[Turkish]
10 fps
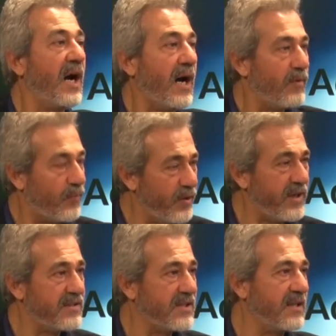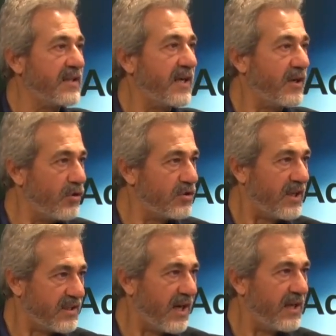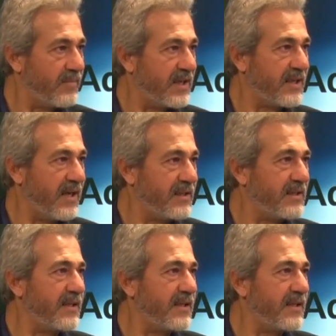Ama bu insanlara özel talimat geldi.